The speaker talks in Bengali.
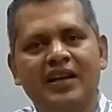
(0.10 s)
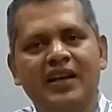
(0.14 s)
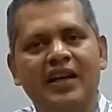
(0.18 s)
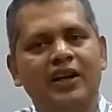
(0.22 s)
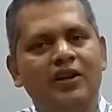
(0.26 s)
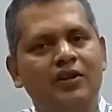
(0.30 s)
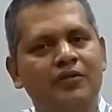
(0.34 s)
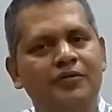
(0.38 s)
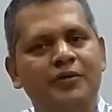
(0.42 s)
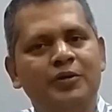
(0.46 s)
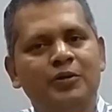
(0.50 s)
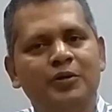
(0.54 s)

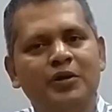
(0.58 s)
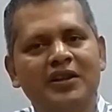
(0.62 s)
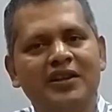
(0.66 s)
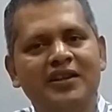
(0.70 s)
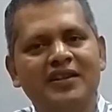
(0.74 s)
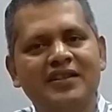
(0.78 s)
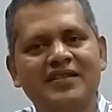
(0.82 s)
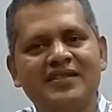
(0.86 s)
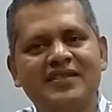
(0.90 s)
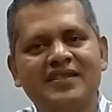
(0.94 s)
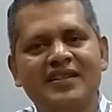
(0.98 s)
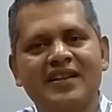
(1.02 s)
হ্যালো
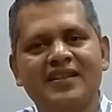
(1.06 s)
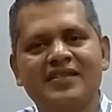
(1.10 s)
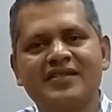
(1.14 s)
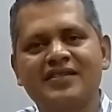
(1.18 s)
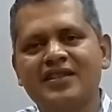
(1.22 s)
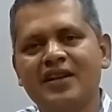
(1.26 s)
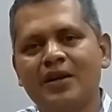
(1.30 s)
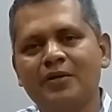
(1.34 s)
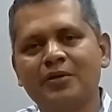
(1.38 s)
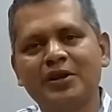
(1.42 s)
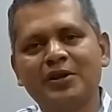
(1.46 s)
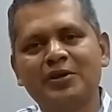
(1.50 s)
ভিউয়ার্স
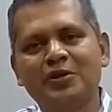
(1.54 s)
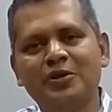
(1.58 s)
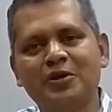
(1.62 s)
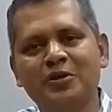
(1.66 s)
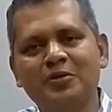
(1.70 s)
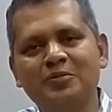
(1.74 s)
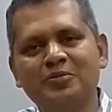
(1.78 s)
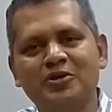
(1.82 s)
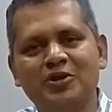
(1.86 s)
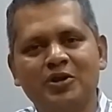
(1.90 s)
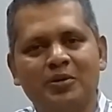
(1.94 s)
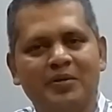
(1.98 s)
আসসালামু
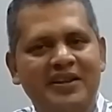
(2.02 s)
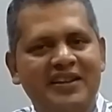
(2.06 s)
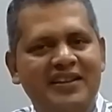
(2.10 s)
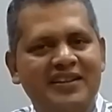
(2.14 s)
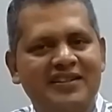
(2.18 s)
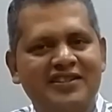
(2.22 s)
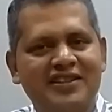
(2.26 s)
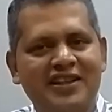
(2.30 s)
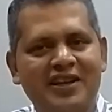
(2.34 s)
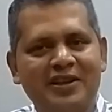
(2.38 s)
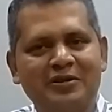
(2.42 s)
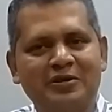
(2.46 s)
আলাইকুম সবাইকে
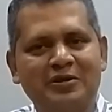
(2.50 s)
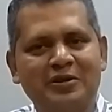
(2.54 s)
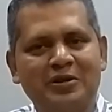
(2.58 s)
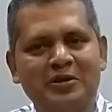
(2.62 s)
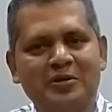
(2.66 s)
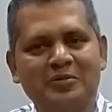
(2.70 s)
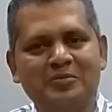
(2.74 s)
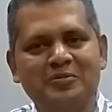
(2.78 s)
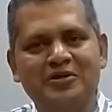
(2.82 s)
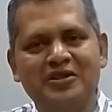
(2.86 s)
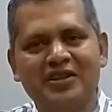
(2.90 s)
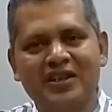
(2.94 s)

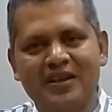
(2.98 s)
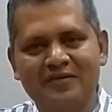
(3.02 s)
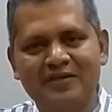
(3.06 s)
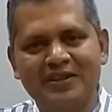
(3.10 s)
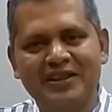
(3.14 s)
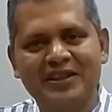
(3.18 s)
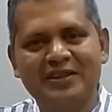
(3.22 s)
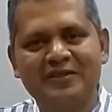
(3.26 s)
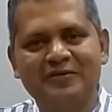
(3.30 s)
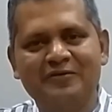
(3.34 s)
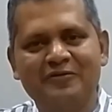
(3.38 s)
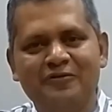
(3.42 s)
স্বাগতম
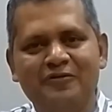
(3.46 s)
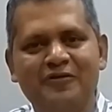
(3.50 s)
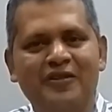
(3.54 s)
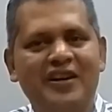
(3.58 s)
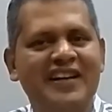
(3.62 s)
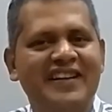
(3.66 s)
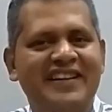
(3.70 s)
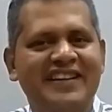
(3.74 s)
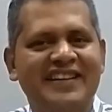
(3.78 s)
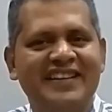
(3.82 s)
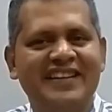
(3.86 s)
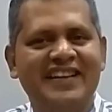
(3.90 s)
ট্রাভেল অ্যান্ড
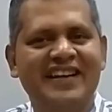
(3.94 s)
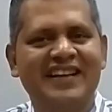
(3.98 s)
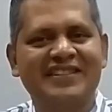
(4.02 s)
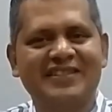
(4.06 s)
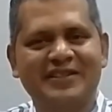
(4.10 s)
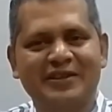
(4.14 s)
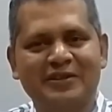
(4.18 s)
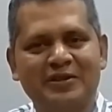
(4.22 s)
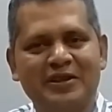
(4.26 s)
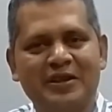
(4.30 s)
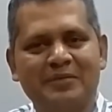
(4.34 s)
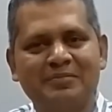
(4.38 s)
ফানে
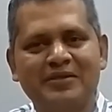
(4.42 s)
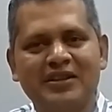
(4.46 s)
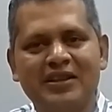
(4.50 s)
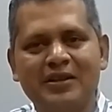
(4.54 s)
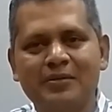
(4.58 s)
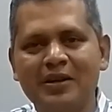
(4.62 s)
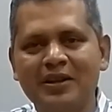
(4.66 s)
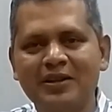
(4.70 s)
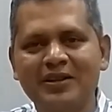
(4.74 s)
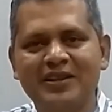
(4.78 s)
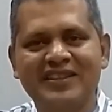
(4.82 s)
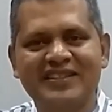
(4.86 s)
আশা করি আপনারা
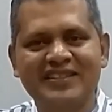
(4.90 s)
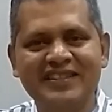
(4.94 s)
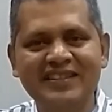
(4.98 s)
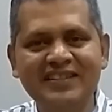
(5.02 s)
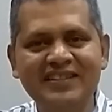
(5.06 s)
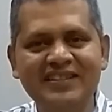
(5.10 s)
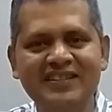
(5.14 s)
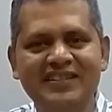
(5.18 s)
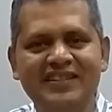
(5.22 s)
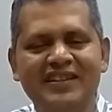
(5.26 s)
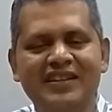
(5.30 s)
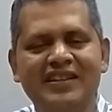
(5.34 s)
ভালো আছেন
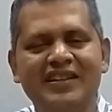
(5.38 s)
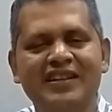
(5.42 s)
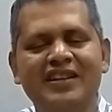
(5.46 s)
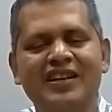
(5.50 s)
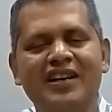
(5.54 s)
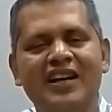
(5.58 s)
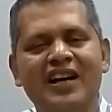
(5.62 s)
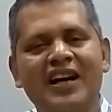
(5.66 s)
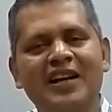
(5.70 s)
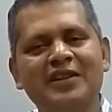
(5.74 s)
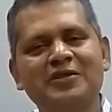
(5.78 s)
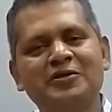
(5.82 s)

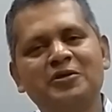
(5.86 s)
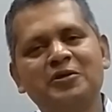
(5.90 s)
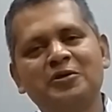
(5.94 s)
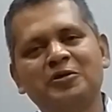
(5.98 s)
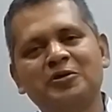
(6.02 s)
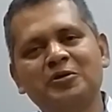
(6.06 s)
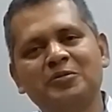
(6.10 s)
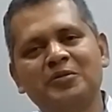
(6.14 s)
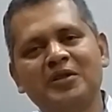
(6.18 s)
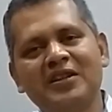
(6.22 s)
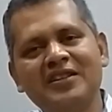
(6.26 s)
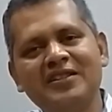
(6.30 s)
আজ
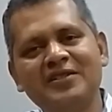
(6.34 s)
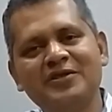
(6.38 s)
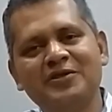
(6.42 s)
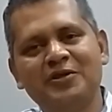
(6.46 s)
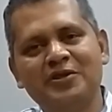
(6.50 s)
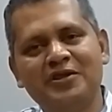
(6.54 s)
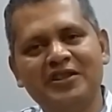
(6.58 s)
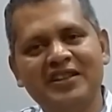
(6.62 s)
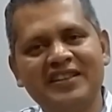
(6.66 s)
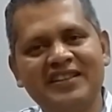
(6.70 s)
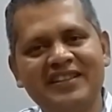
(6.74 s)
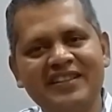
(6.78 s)
শুক্রবার
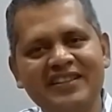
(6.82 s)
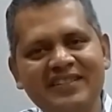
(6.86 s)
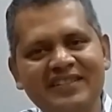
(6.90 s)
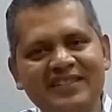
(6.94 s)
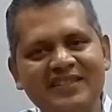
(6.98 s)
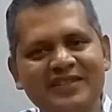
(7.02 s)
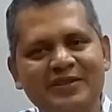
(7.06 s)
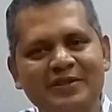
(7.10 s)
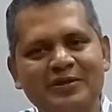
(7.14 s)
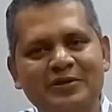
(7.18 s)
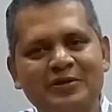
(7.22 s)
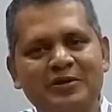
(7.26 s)
ছুটির দিন
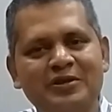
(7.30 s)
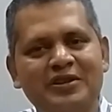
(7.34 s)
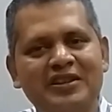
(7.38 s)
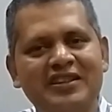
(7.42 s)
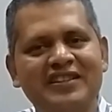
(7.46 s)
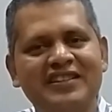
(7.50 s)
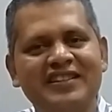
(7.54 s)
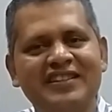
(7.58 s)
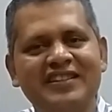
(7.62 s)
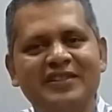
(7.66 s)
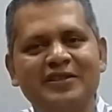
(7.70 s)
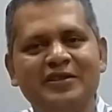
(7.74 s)
তো
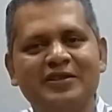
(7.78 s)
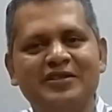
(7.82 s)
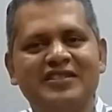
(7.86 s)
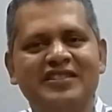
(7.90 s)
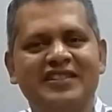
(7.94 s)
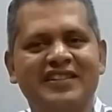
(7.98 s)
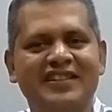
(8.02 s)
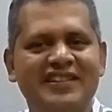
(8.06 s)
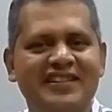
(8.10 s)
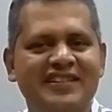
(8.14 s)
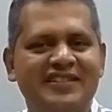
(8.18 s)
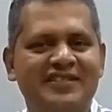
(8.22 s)
ছুটির দিনে
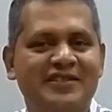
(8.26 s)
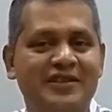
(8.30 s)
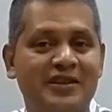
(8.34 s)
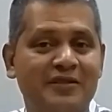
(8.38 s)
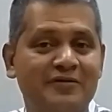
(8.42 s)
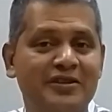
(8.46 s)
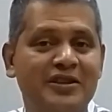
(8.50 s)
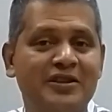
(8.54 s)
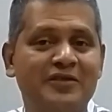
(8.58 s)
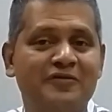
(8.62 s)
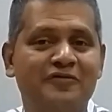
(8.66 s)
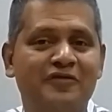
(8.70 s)
হচ্ছে
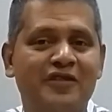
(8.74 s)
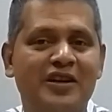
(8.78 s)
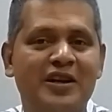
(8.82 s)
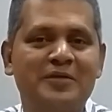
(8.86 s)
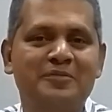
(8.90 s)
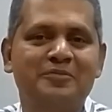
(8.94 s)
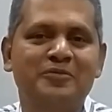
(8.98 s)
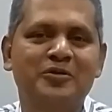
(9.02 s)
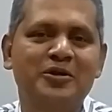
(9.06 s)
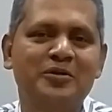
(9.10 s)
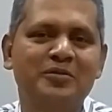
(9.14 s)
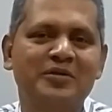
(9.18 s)
ট্রাভেল অ্যান্ড ফান
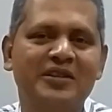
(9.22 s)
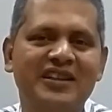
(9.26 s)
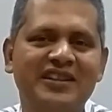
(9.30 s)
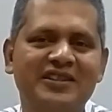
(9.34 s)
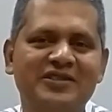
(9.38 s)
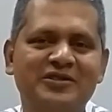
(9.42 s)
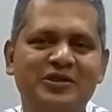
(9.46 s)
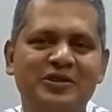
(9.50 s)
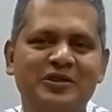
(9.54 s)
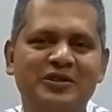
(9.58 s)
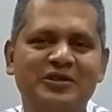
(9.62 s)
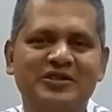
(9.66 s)

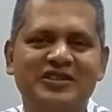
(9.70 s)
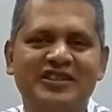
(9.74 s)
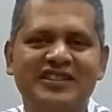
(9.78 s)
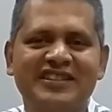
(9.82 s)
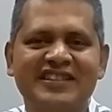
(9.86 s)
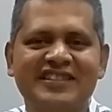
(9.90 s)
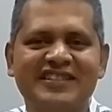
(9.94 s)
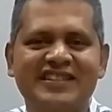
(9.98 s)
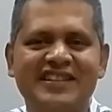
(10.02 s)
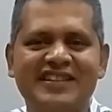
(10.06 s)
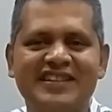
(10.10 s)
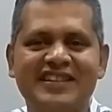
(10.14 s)
পরিবারের
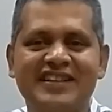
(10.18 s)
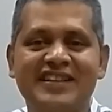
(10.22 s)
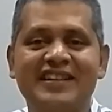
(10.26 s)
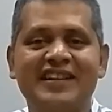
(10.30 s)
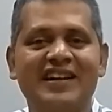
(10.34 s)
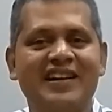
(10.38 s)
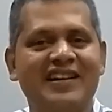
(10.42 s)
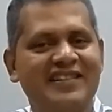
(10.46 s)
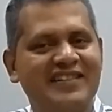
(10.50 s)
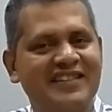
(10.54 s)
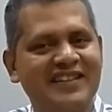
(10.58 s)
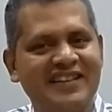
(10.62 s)
সদস্যদের সাথে
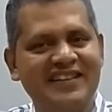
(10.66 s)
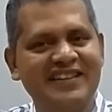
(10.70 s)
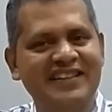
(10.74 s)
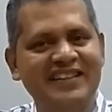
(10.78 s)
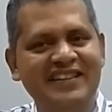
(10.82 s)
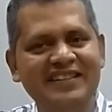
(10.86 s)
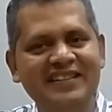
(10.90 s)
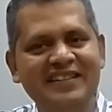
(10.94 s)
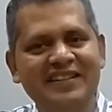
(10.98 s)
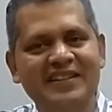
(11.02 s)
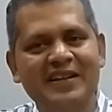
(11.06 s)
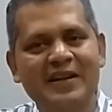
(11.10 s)
আড্ডার
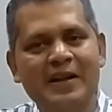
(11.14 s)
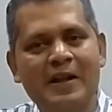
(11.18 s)
দিন